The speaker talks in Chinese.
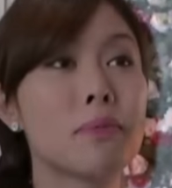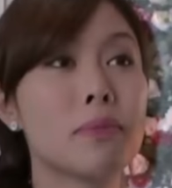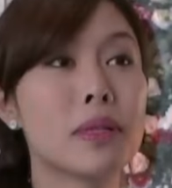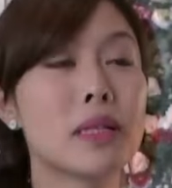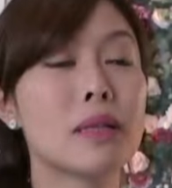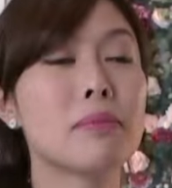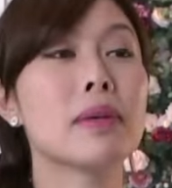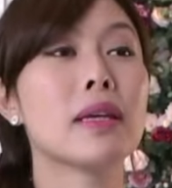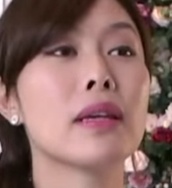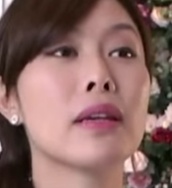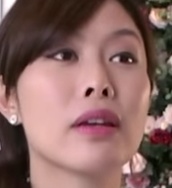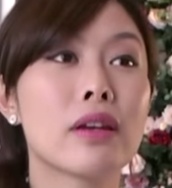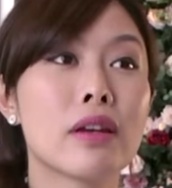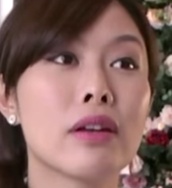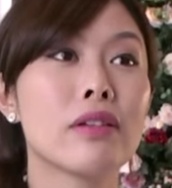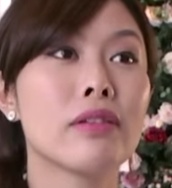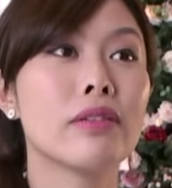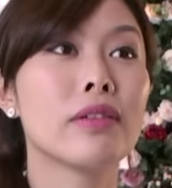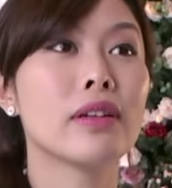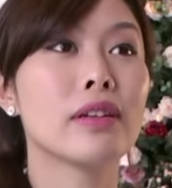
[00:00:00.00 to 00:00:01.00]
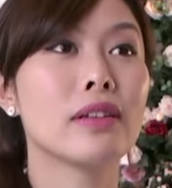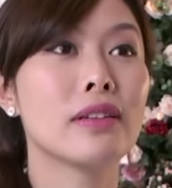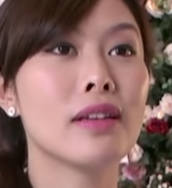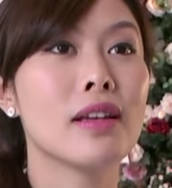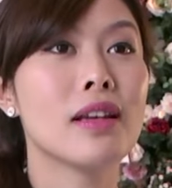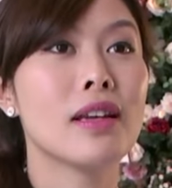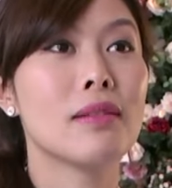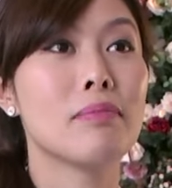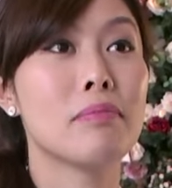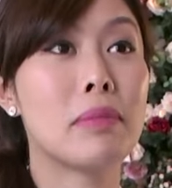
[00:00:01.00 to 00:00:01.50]
身边的每一个
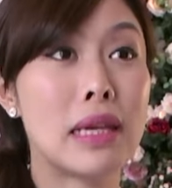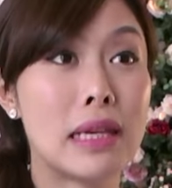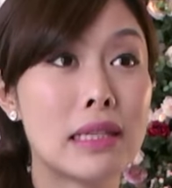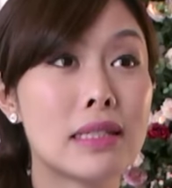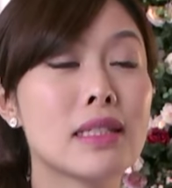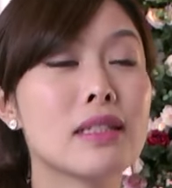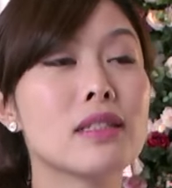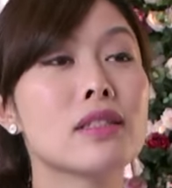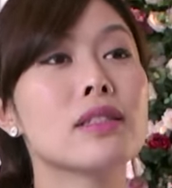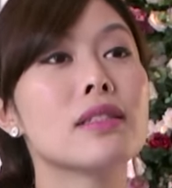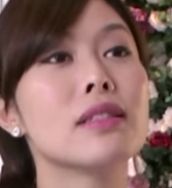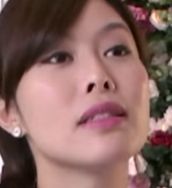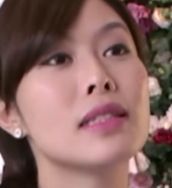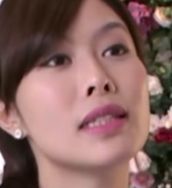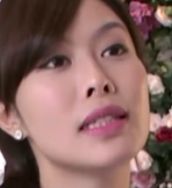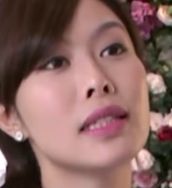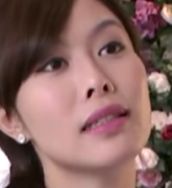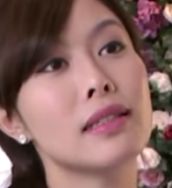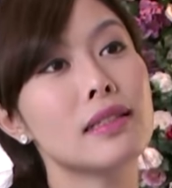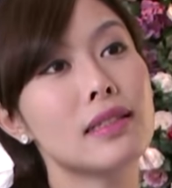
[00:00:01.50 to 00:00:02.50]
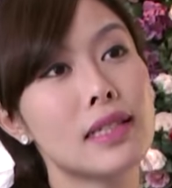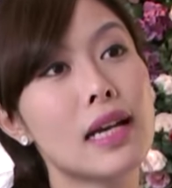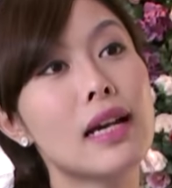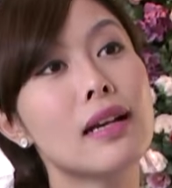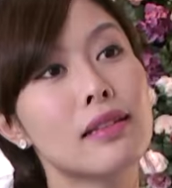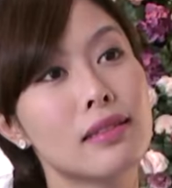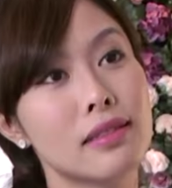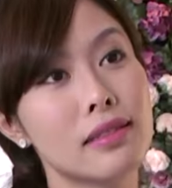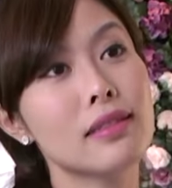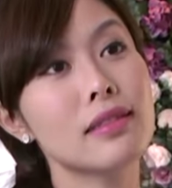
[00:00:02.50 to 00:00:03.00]
人。每一件事情这样
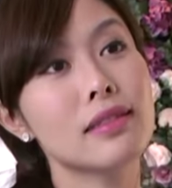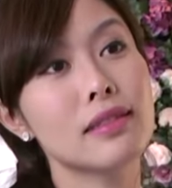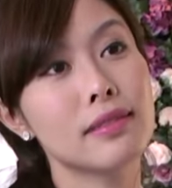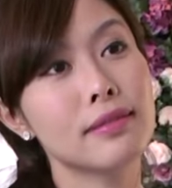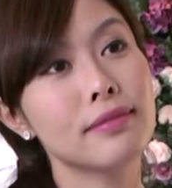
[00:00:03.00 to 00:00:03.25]
子，